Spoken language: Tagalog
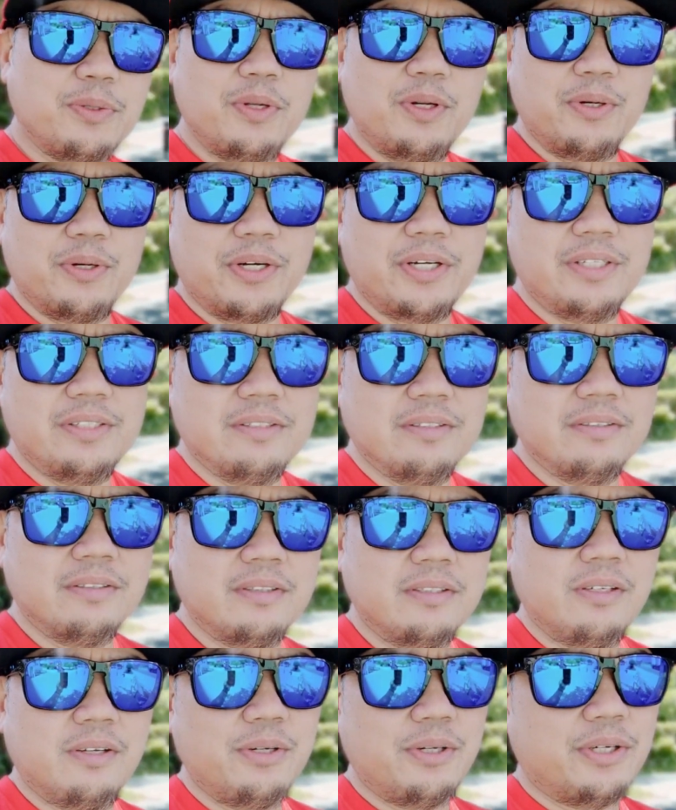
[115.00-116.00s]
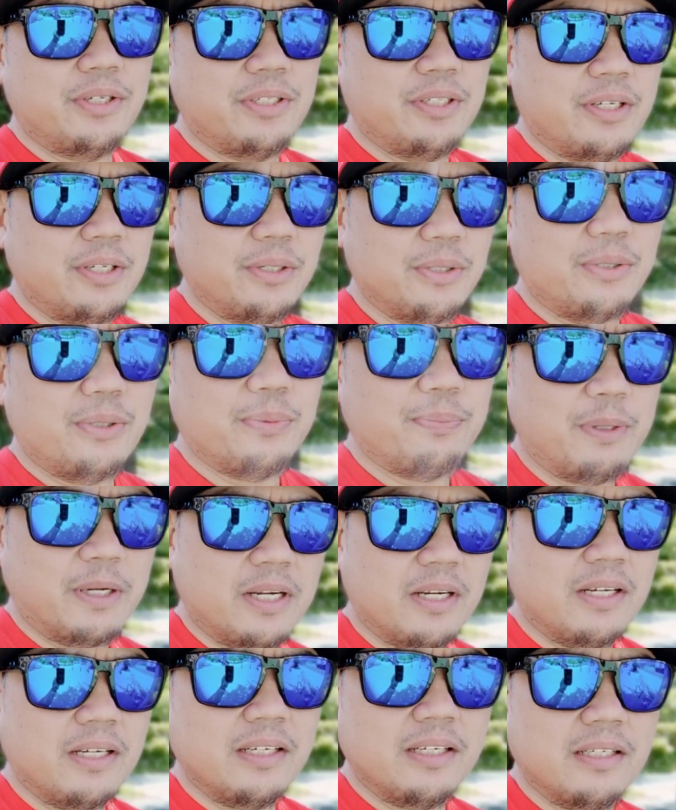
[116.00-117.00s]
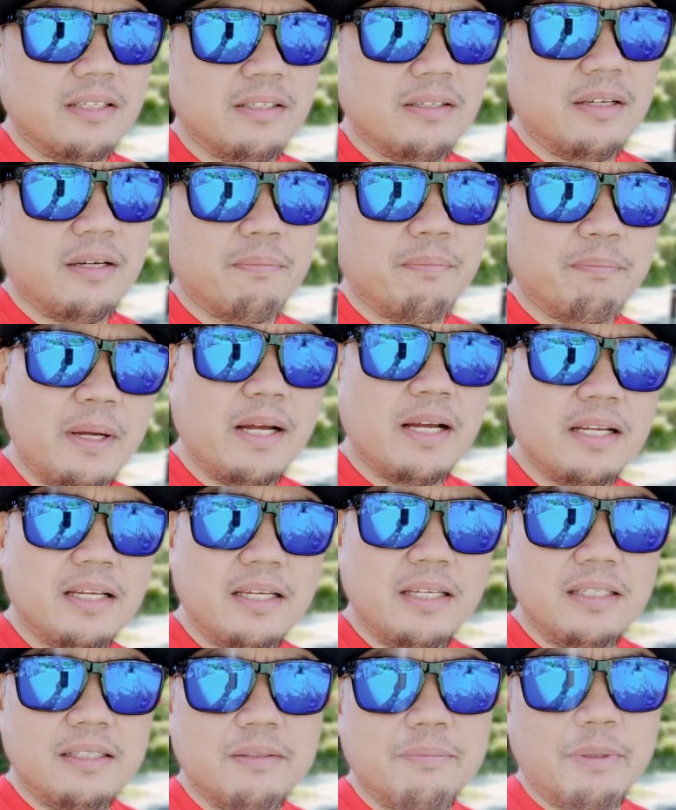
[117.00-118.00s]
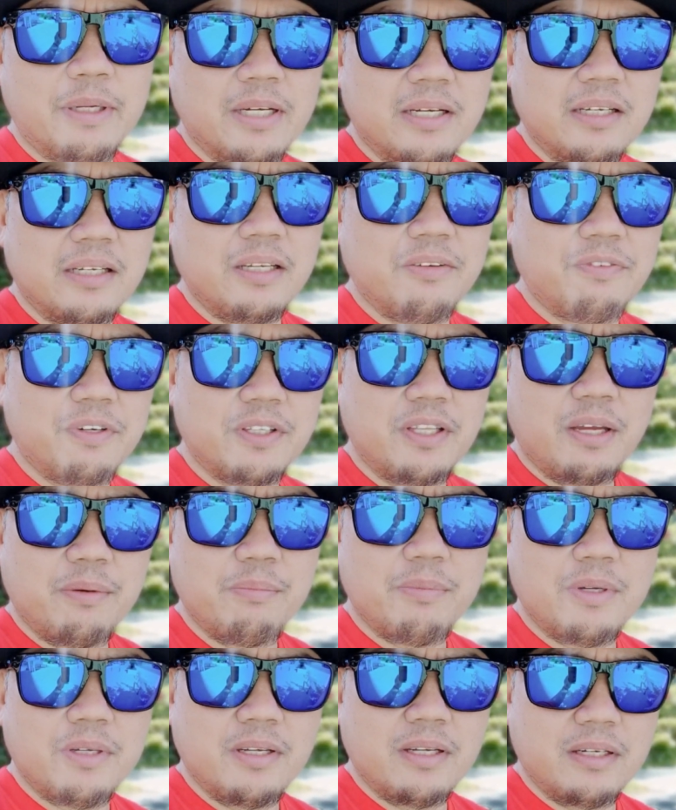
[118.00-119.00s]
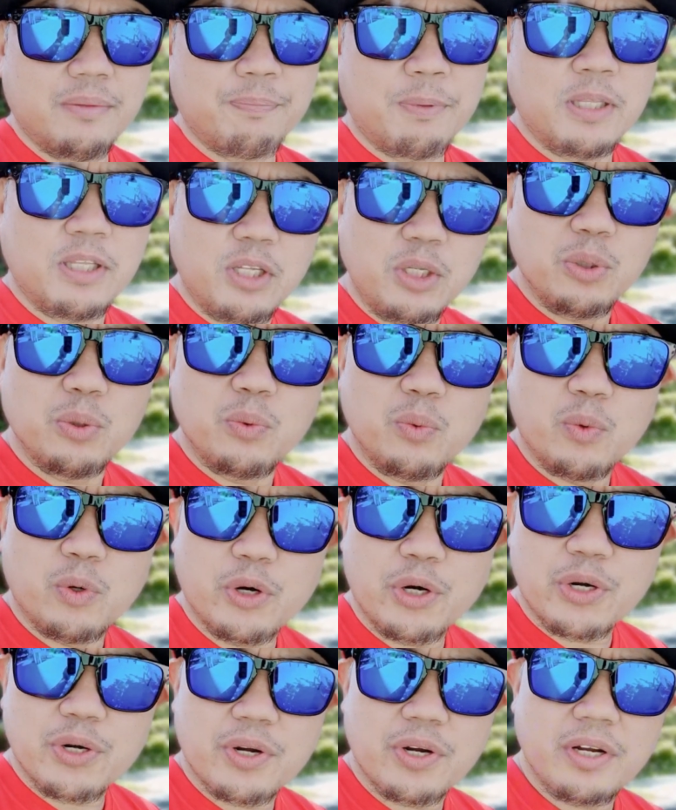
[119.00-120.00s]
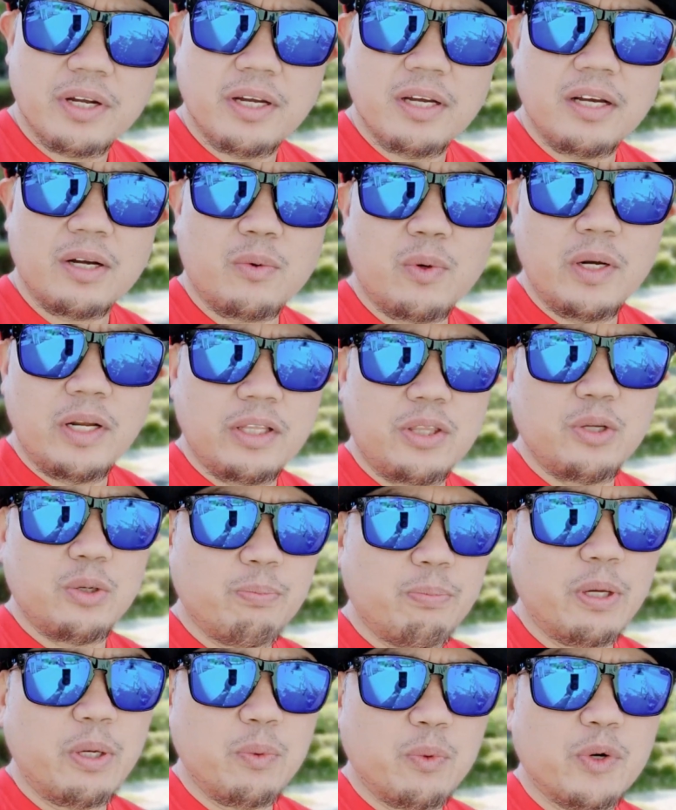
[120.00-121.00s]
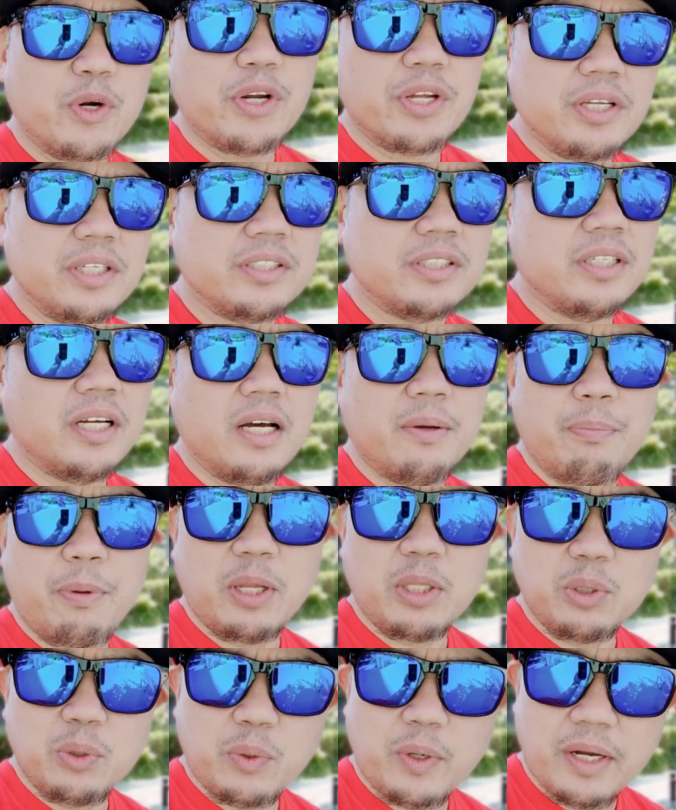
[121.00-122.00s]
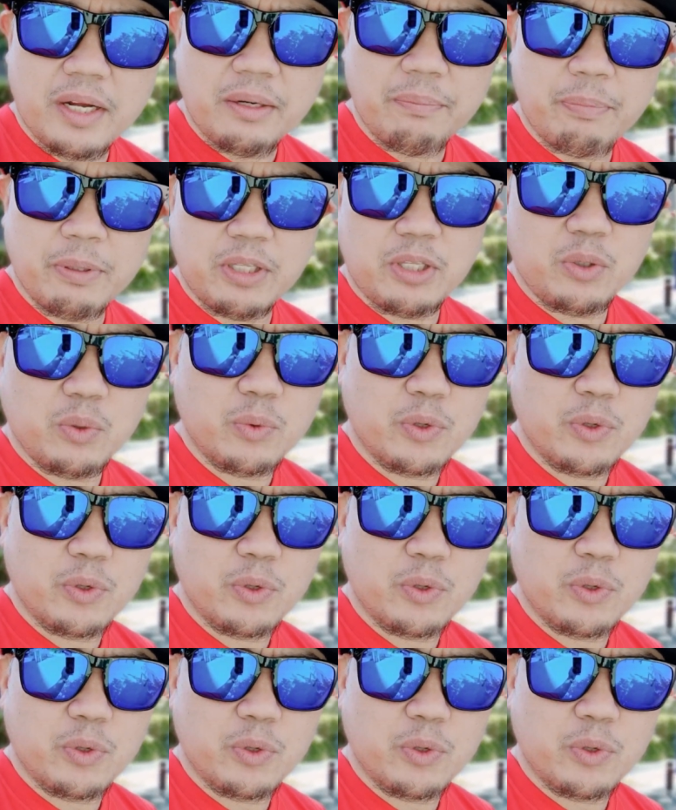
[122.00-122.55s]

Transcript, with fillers: the Lord. So, Lord, ano to, parang ang pangit, parang every time, na, pati yung work, uh, quality of my work is naapektuhan, pati yung